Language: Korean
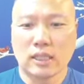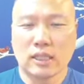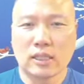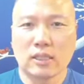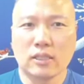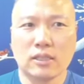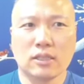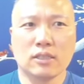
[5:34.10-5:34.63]

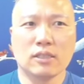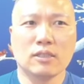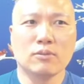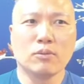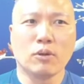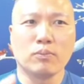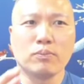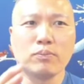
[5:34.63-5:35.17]
그
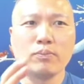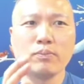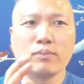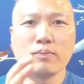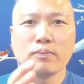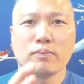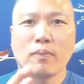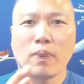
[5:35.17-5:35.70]
뭐
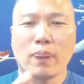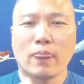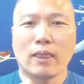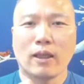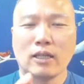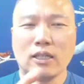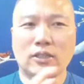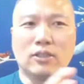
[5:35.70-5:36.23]

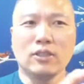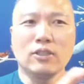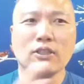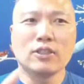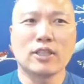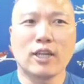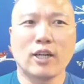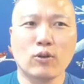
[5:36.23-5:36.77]
이전
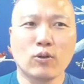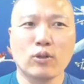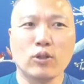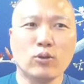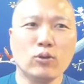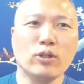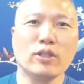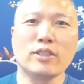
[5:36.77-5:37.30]
영상하고
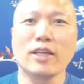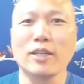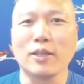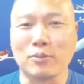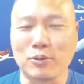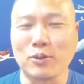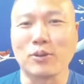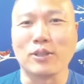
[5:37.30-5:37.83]
이후 영상이
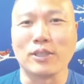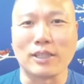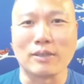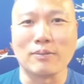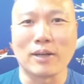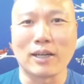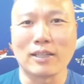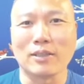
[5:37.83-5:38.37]
없어요 그러니까
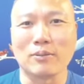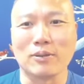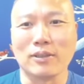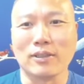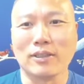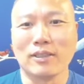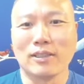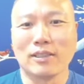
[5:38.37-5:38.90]
말하자면
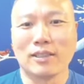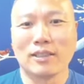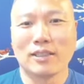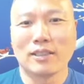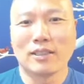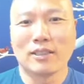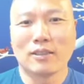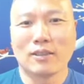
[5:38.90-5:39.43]

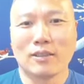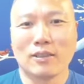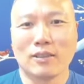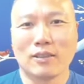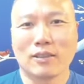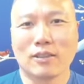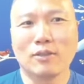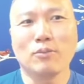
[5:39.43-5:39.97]

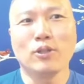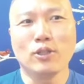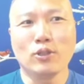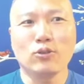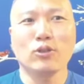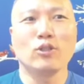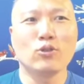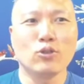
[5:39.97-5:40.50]
거의 뭐
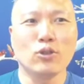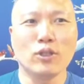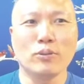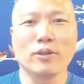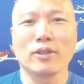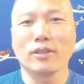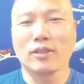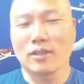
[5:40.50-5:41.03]
일주일
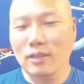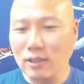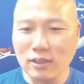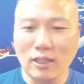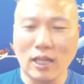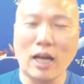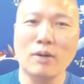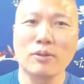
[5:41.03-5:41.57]
이주일이면 거의
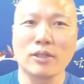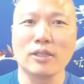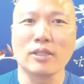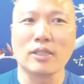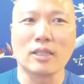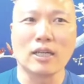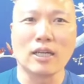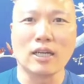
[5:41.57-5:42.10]

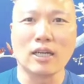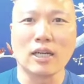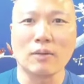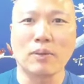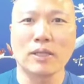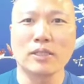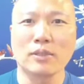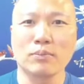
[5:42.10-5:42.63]
나와버리니까
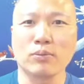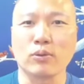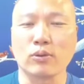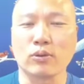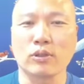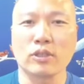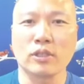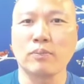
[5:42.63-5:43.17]

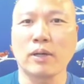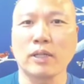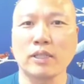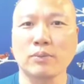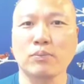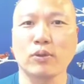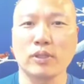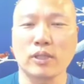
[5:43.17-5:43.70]
한80% 7,
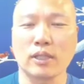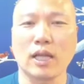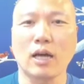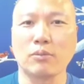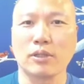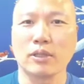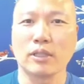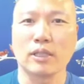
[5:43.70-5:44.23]
80% 이상
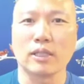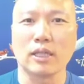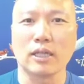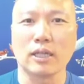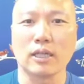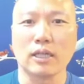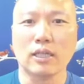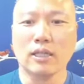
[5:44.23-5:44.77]

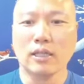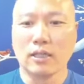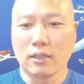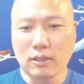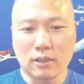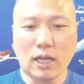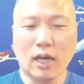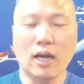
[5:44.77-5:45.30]
나와버리니까
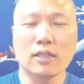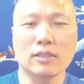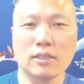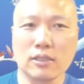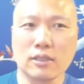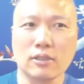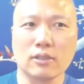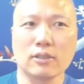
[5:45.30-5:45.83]
그
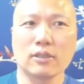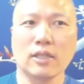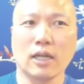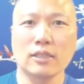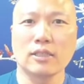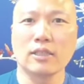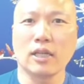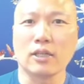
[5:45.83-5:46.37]
나아진
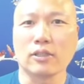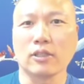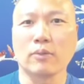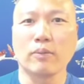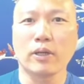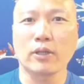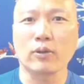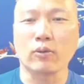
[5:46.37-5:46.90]
사진이나
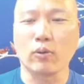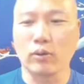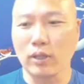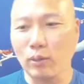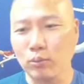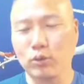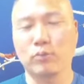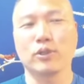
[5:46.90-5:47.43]
영상밖에 없고 그
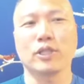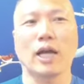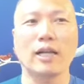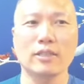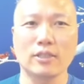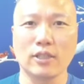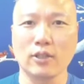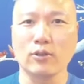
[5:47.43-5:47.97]
다음부터 뭐 잘
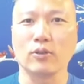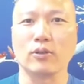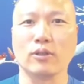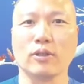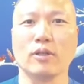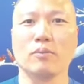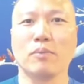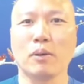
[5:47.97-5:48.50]
지내죠
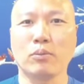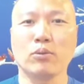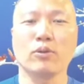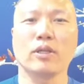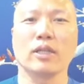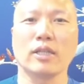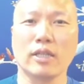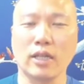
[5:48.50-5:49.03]

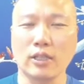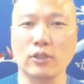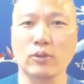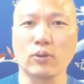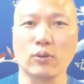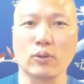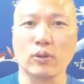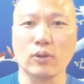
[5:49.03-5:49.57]
100%될
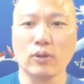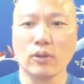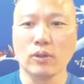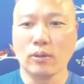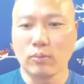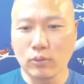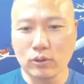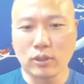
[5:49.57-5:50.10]
때까지도
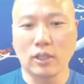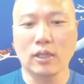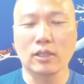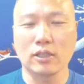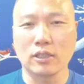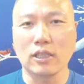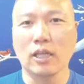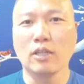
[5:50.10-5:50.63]
저랑
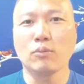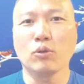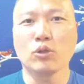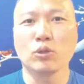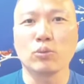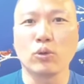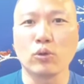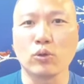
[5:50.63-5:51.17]
지내는
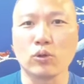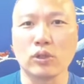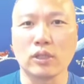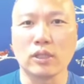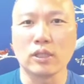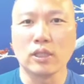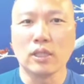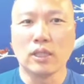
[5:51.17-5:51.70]
모습을
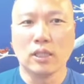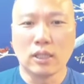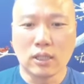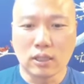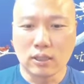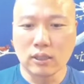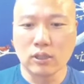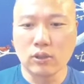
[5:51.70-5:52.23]
보여줬지
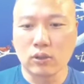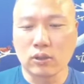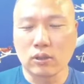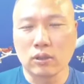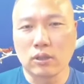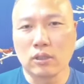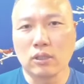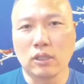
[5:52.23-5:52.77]
그
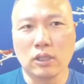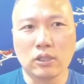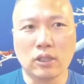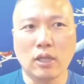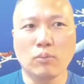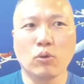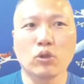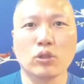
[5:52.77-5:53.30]

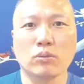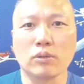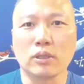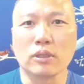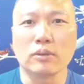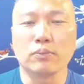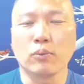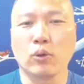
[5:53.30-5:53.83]
이전의
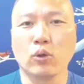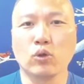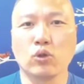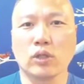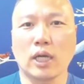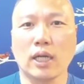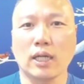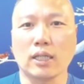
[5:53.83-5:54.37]
모습을
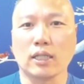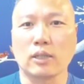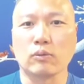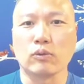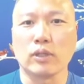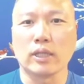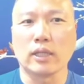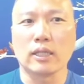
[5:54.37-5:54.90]
보여주지 않았기
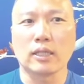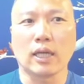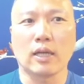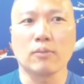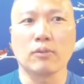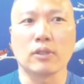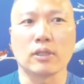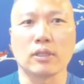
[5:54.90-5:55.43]
때문에
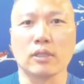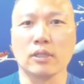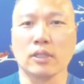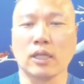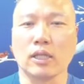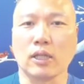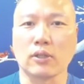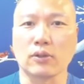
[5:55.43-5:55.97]
사람들이
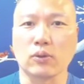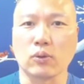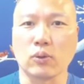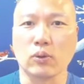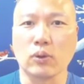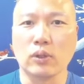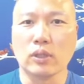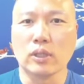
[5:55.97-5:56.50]
거기에 대해서
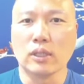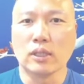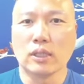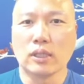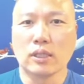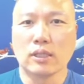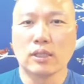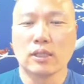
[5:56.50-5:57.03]
또
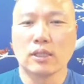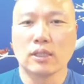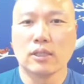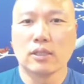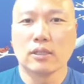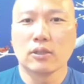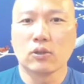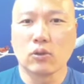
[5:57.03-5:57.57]

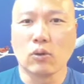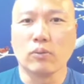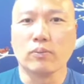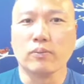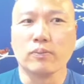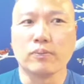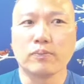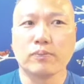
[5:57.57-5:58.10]

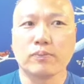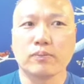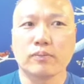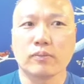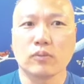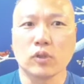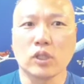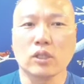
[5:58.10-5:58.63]
좀
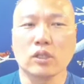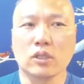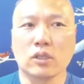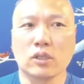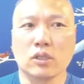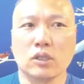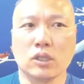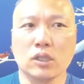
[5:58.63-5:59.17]
이제
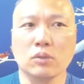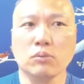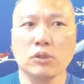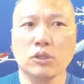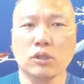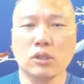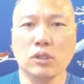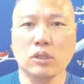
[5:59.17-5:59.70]

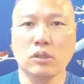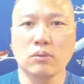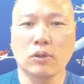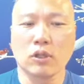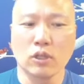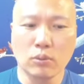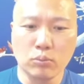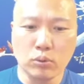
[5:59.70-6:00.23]
지금은 뭐
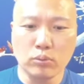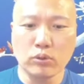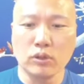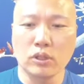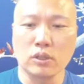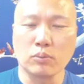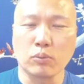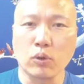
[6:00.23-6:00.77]
그런
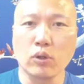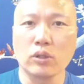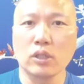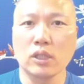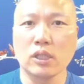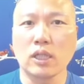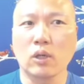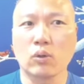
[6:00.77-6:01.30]
부분을
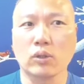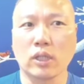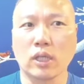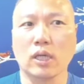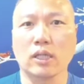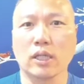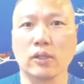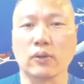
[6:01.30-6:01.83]
보여드리려고
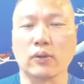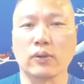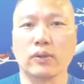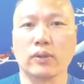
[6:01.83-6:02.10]
생각을 해요.